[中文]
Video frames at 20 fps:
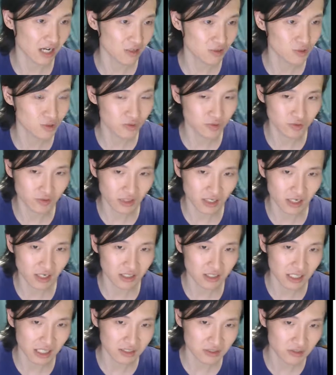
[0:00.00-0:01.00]
数
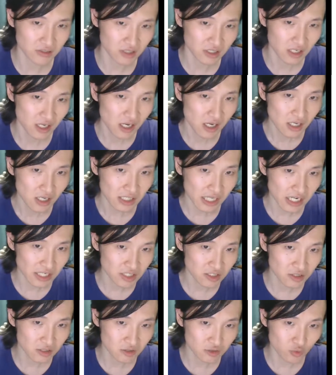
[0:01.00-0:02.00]
啊，它就是它
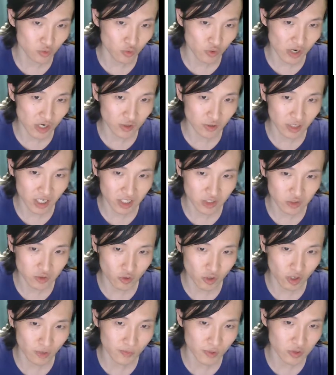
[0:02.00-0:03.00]
无论如何，
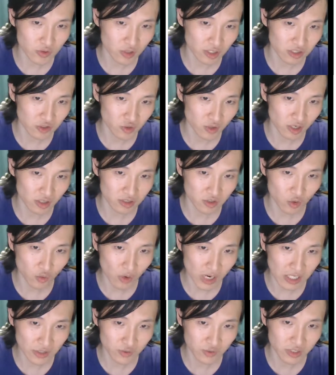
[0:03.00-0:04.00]
最后比如说最后就
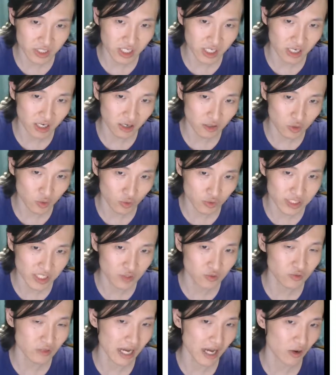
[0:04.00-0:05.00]
划出一个图形
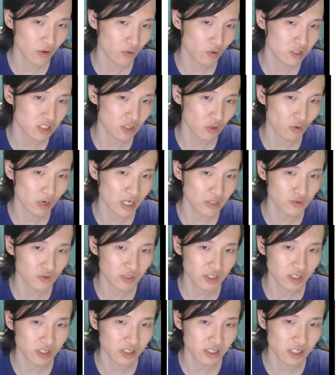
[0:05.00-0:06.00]
出来，或者划出
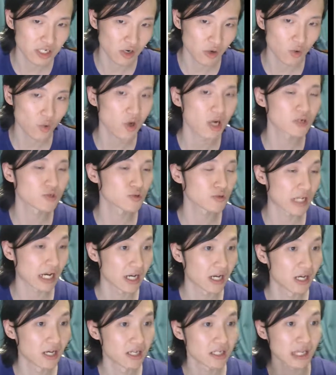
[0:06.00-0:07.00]
一一个框出来，
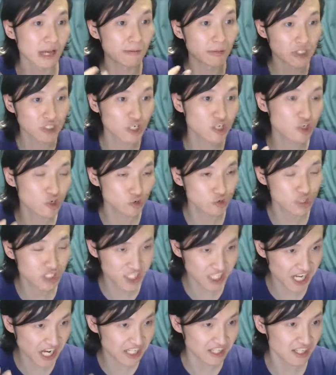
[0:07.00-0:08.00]
那么这就
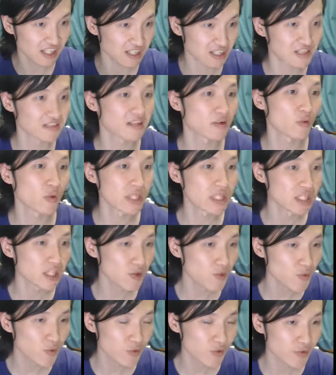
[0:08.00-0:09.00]
限定你的问题
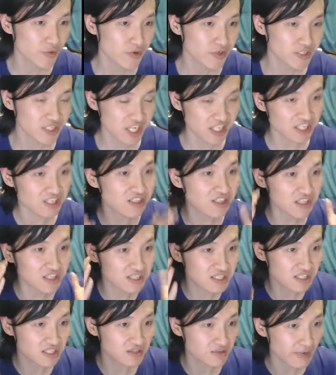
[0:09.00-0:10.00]
域，限定你的
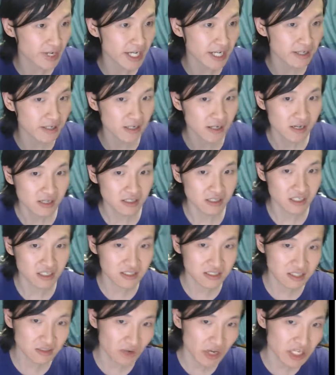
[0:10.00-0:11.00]
思维，你的
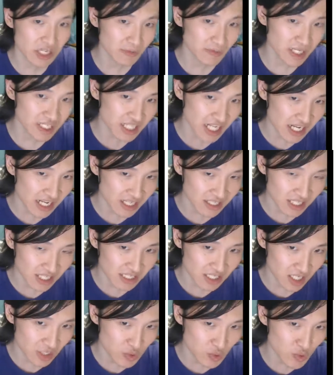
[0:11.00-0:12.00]
思维就被限定在这
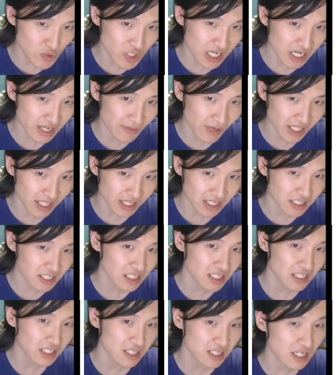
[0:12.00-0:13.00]
个矩阵里面的
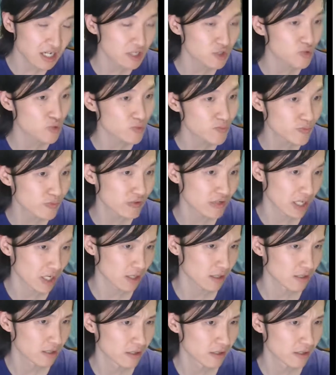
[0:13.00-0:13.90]
一一个局部了。